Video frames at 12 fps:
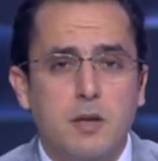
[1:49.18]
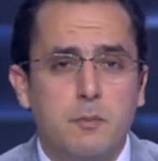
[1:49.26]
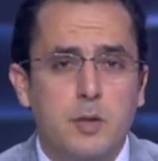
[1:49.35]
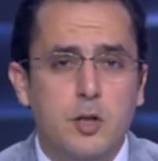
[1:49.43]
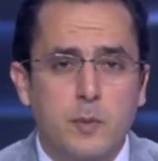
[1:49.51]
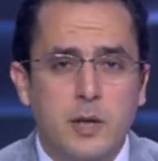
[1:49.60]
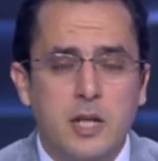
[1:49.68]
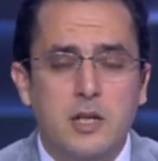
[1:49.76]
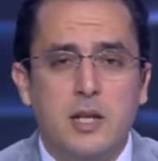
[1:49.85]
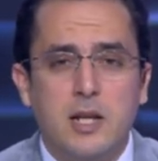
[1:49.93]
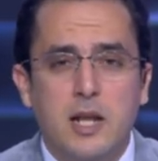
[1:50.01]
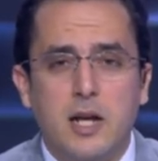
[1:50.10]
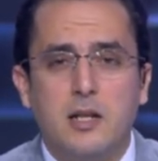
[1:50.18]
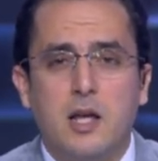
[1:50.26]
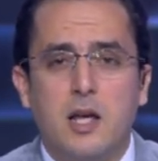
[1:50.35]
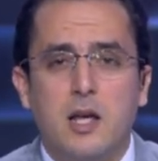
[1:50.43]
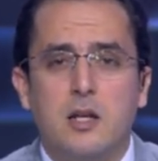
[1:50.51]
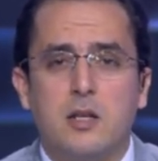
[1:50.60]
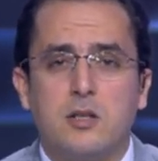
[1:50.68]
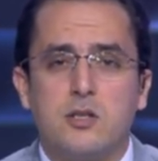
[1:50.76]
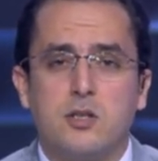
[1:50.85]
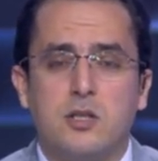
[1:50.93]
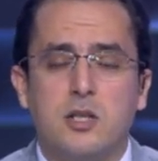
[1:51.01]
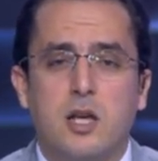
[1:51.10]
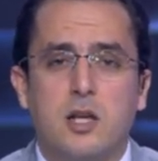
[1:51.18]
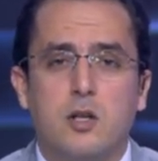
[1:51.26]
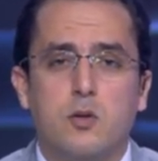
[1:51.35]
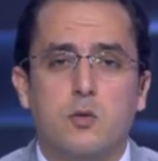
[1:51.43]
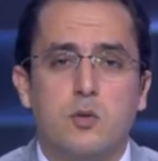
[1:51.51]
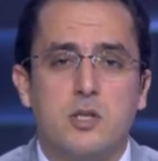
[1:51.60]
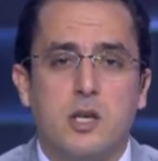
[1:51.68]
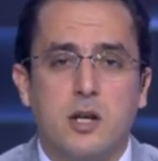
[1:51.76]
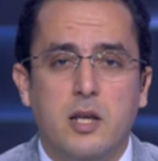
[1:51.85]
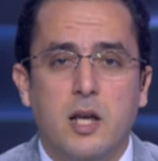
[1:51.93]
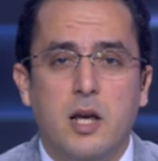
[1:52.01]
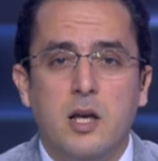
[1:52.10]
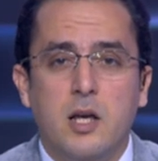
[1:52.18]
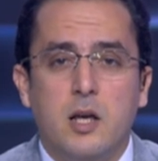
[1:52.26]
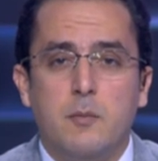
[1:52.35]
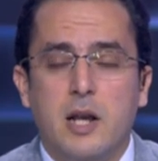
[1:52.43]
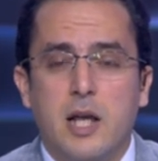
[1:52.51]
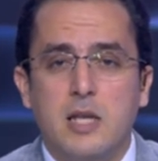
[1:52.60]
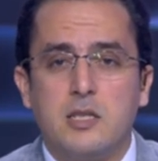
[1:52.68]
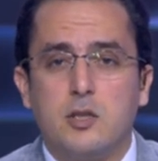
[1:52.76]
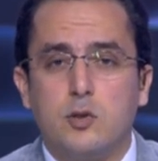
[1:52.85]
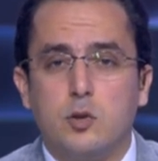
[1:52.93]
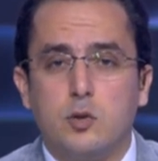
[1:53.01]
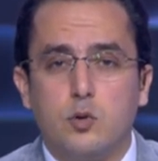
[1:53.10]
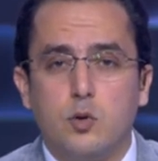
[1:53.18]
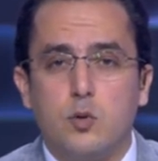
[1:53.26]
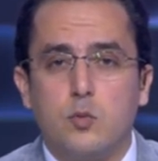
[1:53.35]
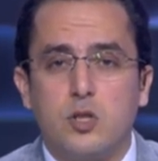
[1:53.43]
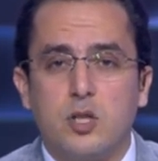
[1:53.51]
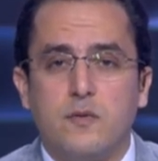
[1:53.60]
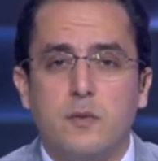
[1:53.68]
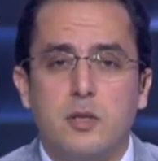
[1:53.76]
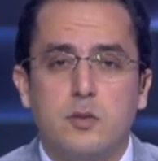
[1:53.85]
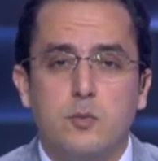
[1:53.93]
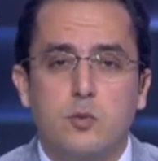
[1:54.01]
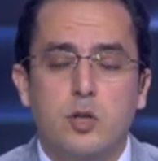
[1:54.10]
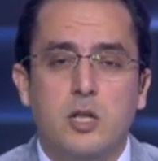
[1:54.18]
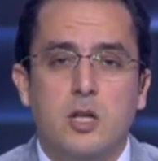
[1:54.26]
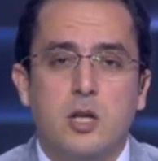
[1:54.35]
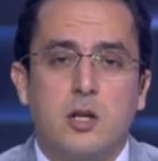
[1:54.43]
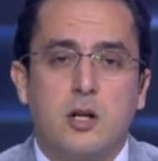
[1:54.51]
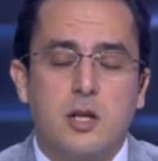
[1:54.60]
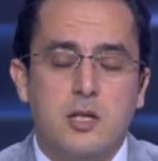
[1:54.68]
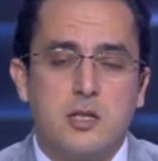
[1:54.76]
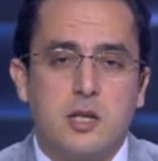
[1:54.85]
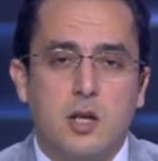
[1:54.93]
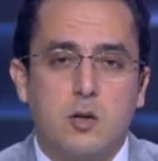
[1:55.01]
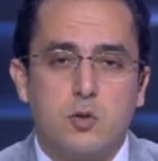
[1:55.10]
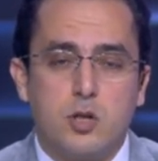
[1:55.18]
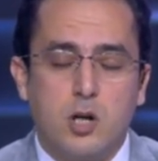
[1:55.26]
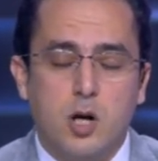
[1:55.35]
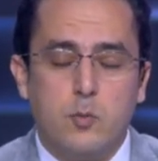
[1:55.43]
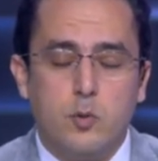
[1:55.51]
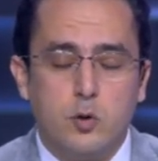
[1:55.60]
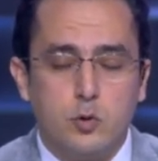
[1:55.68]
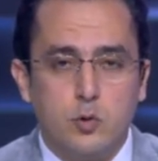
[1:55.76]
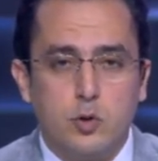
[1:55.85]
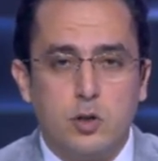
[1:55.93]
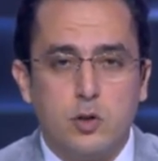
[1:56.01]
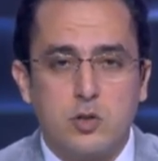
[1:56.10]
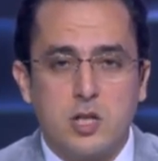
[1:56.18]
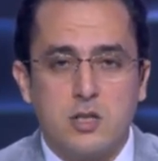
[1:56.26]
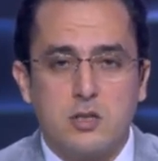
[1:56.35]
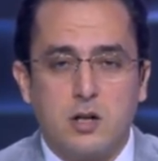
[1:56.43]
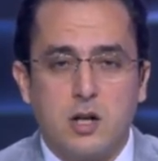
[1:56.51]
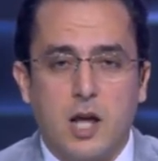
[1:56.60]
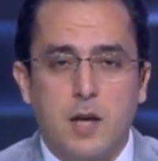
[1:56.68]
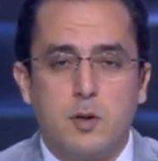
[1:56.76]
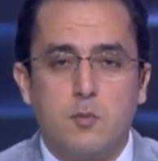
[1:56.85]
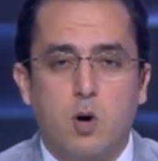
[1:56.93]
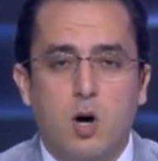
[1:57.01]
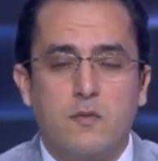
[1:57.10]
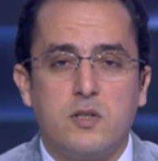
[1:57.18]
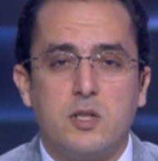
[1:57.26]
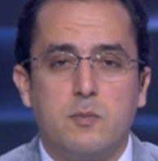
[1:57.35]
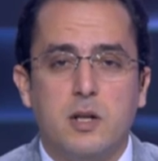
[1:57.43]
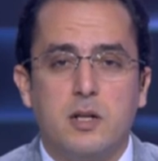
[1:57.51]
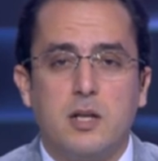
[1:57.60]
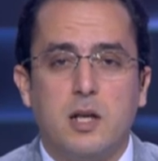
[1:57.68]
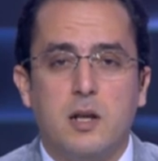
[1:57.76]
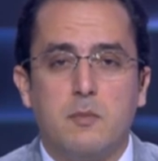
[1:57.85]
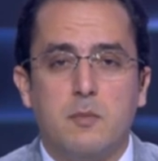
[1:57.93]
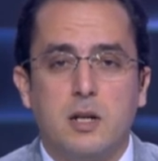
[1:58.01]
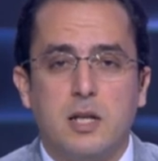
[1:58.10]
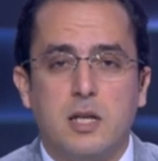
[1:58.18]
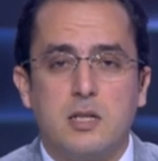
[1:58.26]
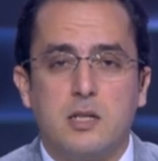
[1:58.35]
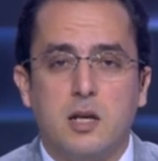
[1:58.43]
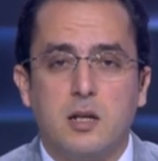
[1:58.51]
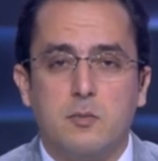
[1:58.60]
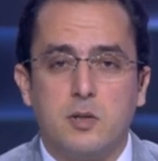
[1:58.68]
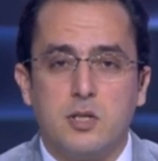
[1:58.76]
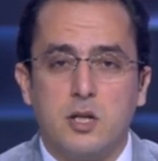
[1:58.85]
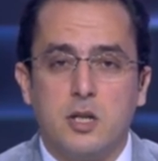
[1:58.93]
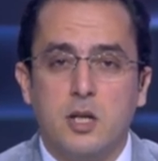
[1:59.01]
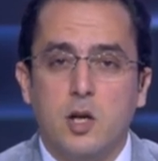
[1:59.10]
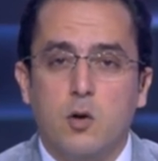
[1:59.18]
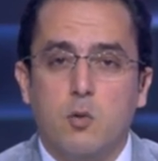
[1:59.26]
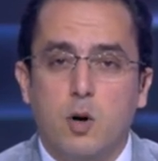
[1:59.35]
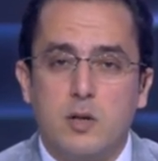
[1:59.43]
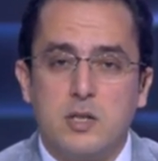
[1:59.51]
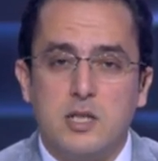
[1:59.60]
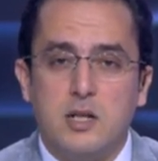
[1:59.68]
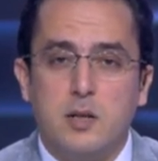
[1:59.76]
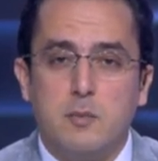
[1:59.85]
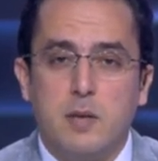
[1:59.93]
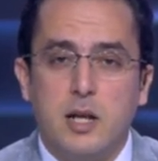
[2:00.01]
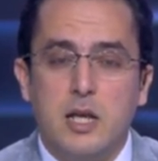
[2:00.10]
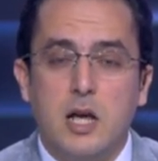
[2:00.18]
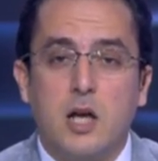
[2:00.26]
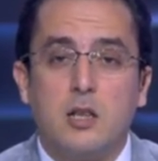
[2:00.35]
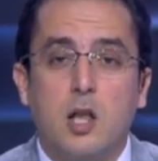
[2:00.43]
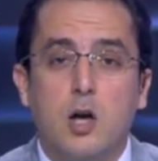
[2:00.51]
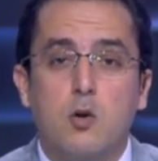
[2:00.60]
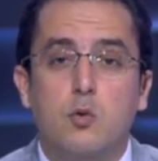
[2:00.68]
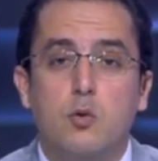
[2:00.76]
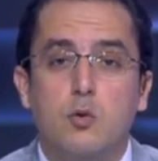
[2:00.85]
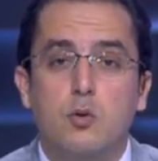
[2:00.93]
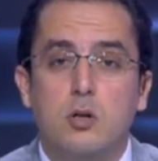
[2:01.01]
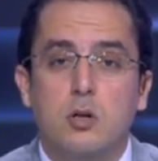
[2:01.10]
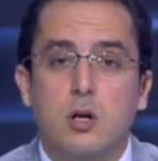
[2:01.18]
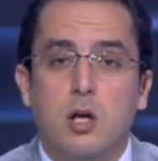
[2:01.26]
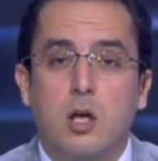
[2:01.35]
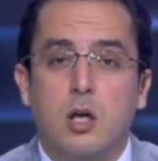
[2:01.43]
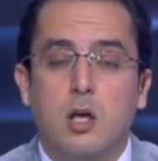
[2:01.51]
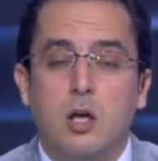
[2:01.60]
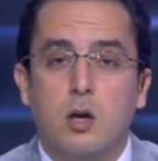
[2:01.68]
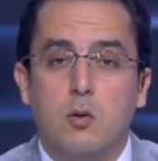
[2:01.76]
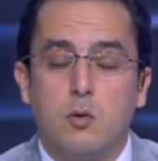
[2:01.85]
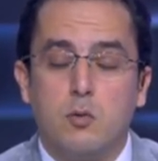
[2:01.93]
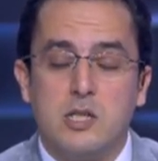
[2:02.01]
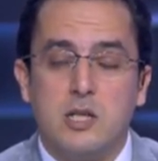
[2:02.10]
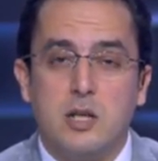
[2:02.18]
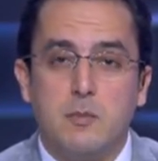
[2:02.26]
من يومين اللجنة الاقتصادية الوزارية برئاسة الدكتور مصطفى مدبولي رئيس الوزراء وبحضور الأستاذ طارق عامر محافظ البنك المركزي المصري ووزير المالية أطلقوا آه، آه، ووزير